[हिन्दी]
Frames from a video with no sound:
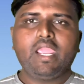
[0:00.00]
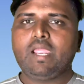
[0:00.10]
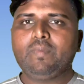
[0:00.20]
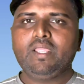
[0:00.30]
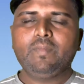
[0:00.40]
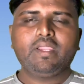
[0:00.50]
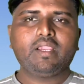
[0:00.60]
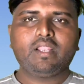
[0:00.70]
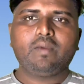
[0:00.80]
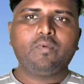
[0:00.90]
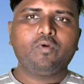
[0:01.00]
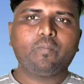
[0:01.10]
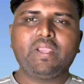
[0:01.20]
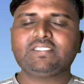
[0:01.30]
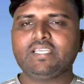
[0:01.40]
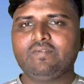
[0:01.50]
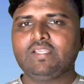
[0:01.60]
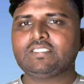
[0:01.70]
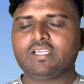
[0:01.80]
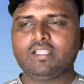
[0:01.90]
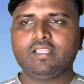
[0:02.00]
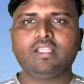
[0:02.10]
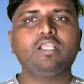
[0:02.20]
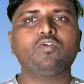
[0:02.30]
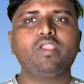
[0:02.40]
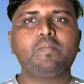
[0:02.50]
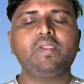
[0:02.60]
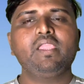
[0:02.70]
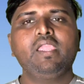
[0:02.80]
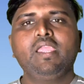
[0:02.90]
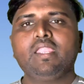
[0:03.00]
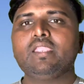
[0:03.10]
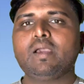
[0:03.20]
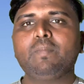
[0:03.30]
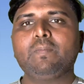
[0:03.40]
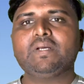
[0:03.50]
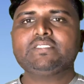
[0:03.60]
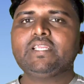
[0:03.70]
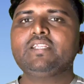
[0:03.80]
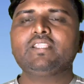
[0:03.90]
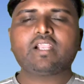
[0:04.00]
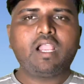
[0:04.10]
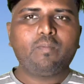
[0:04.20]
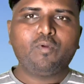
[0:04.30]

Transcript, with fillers: एफ में अगर आप लोग पैसा इन्वेस्ट कर देते हैं तो यहाँ पे नब्बे परसेंट परसेंट तक आप